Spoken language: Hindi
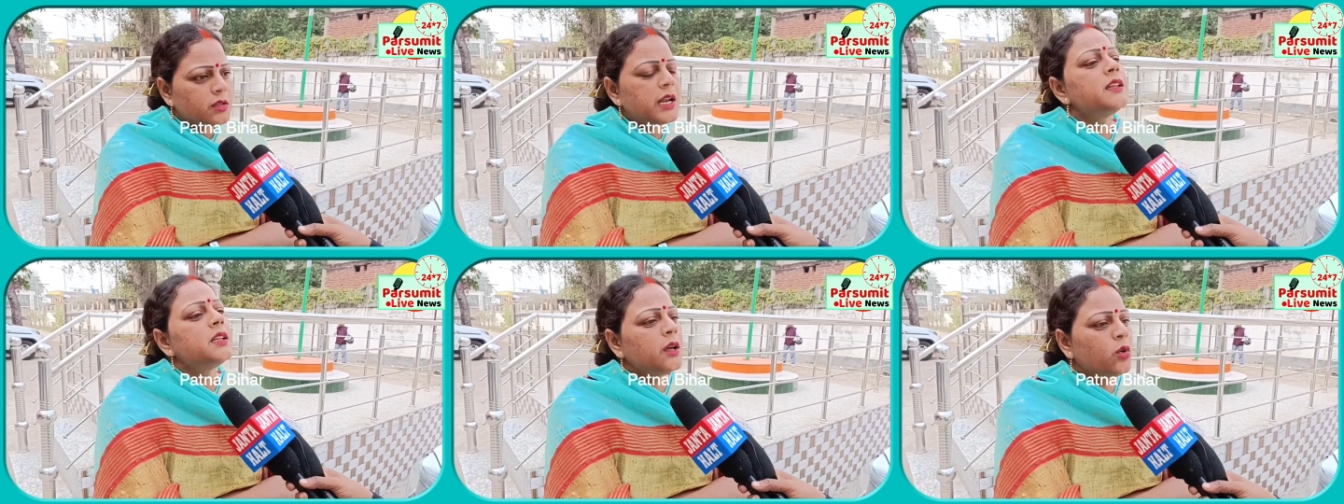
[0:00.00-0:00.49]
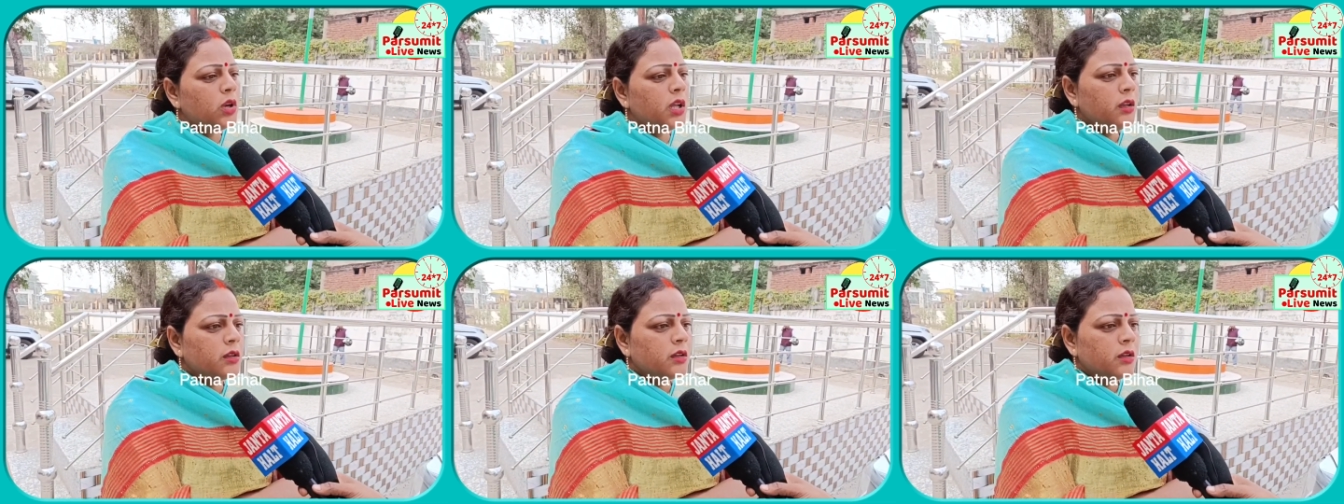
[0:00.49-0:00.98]
चला देते हैं
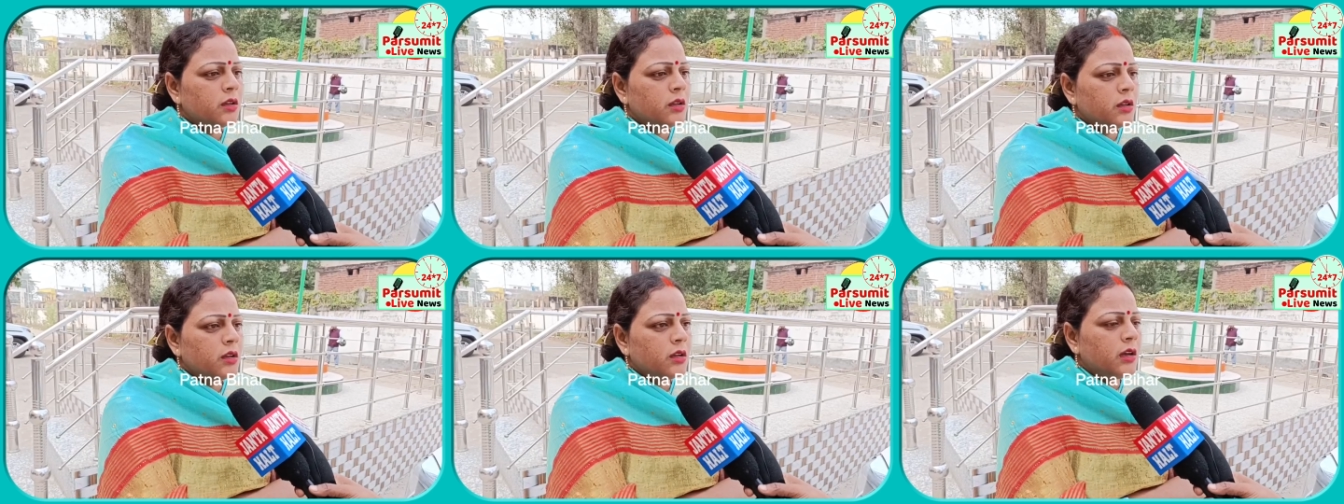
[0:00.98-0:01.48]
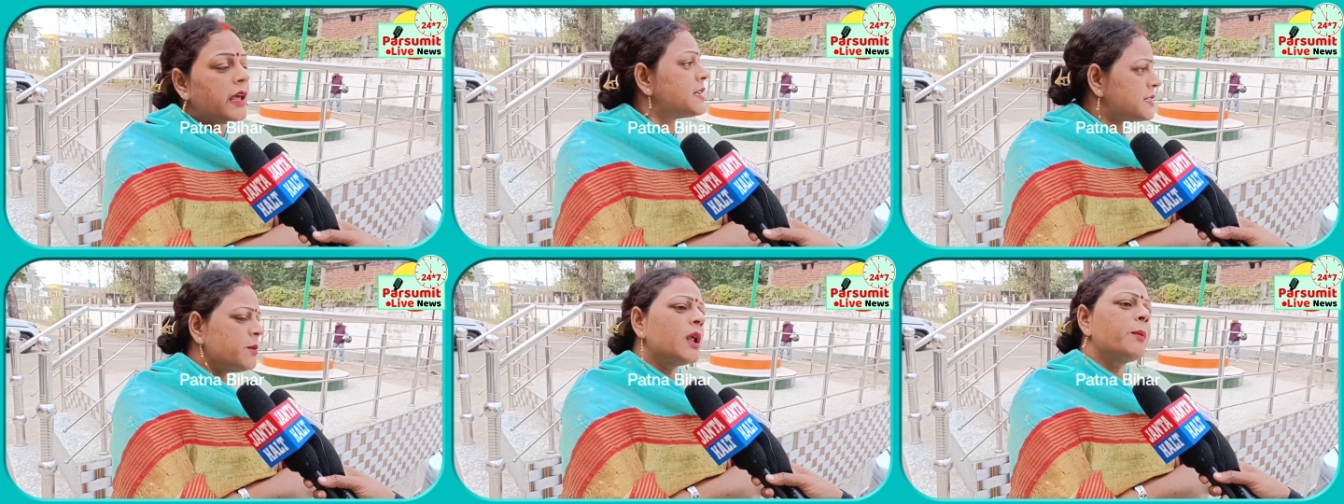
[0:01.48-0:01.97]
गोली लाइसेंस अच्छा।